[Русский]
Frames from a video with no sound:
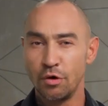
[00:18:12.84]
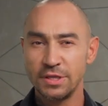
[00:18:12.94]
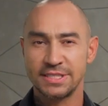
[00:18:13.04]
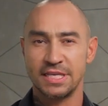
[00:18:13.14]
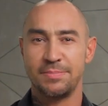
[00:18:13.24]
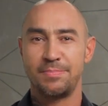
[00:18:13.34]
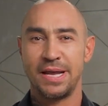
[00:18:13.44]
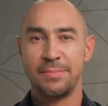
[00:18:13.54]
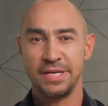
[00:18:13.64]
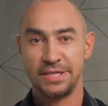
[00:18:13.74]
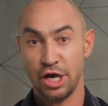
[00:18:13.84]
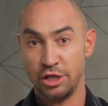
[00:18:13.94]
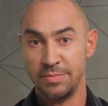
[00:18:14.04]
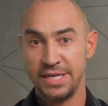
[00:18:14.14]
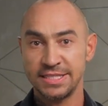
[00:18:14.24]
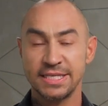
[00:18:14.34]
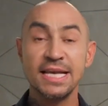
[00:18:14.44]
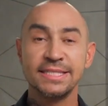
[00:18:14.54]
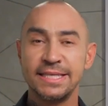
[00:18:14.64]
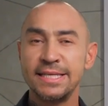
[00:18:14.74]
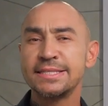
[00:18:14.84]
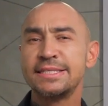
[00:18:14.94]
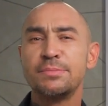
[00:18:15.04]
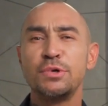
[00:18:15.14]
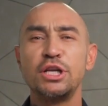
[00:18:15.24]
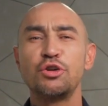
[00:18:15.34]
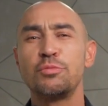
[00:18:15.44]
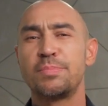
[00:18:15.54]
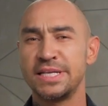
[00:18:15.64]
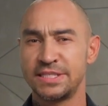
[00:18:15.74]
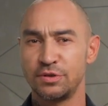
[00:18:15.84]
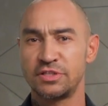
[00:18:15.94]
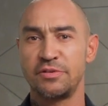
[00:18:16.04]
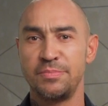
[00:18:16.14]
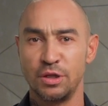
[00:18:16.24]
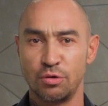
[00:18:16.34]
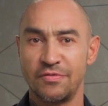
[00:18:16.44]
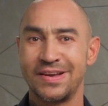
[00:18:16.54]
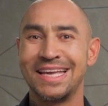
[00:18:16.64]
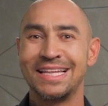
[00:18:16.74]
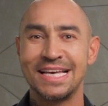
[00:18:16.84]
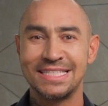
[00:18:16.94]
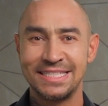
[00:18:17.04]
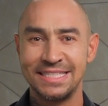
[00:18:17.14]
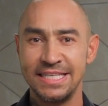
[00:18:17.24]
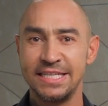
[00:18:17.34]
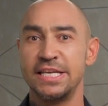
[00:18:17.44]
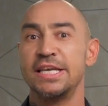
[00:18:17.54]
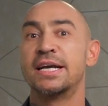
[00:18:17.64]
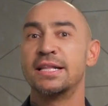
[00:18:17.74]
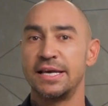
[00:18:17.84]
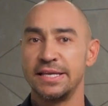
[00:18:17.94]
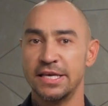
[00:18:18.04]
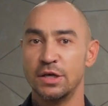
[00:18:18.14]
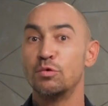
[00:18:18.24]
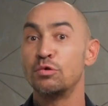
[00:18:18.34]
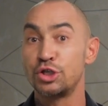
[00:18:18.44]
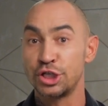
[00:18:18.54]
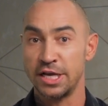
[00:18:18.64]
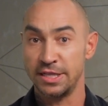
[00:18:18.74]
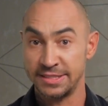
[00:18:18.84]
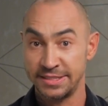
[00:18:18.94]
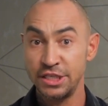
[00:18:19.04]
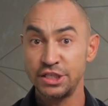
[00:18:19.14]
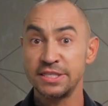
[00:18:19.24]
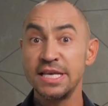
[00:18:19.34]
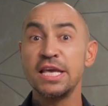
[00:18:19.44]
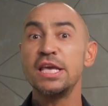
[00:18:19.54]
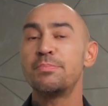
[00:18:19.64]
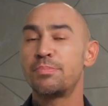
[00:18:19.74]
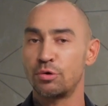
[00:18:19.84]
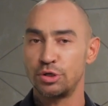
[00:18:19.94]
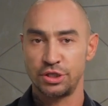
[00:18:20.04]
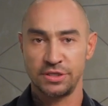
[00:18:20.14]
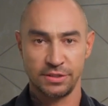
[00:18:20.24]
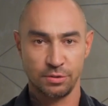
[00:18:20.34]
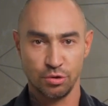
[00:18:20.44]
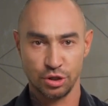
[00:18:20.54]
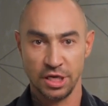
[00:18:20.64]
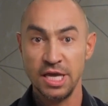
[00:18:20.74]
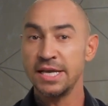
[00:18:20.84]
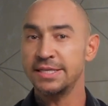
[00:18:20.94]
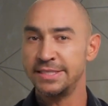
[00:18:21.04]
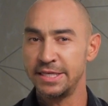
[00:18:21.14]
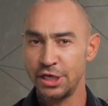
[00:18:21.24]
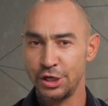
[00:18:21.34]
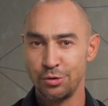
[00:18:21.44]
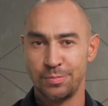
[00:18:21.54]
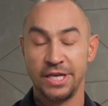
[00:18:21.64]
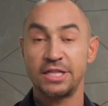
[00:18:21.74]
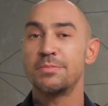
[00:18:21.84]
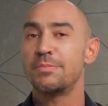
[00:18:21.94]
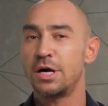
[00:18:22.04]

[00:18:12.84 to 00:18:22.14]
Волосы приобретают блеск, селен стимулирует производство белков эластина и коллагена, улучшая эластичность и прочность кожи, делая ее при этом